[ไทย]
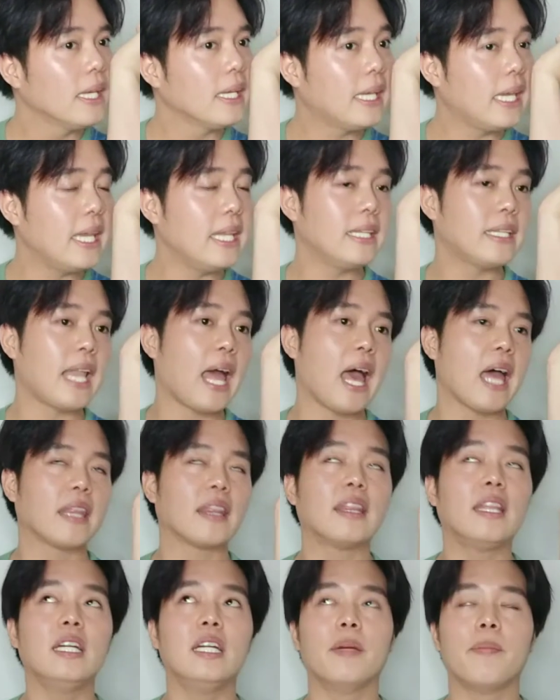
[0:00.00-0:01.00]
กลิ่นน่ะ
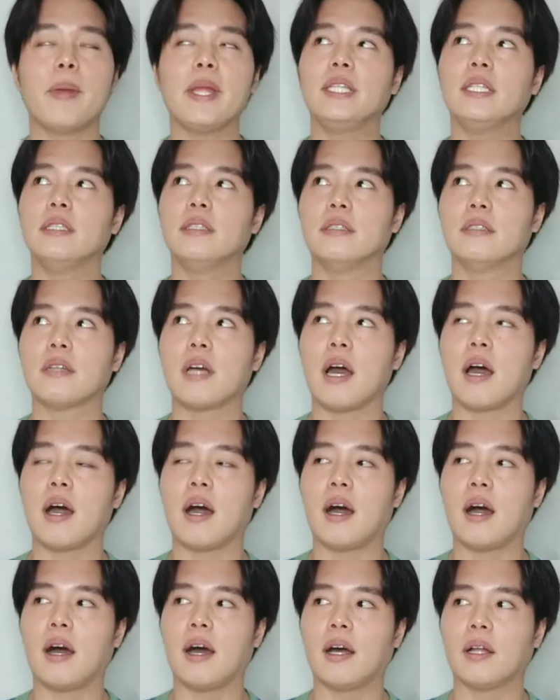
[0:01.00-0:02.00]
สื่อไปถึง
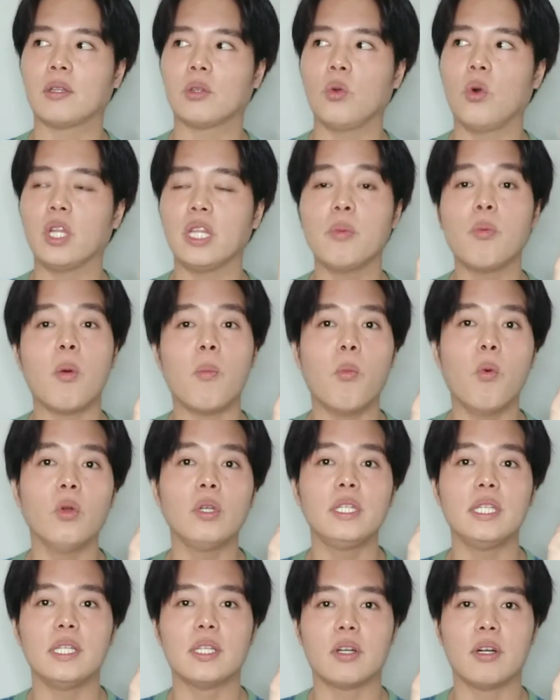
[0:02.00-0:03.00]
ตัวที่ผมพูด
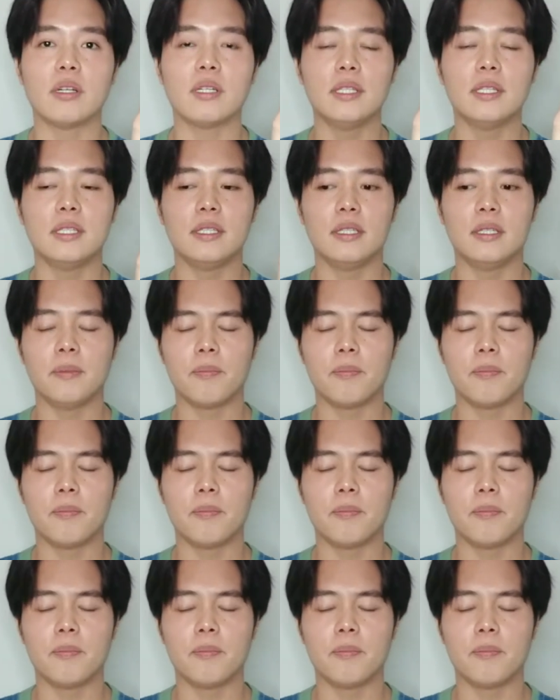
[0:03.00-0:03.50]
ถึงก็คือ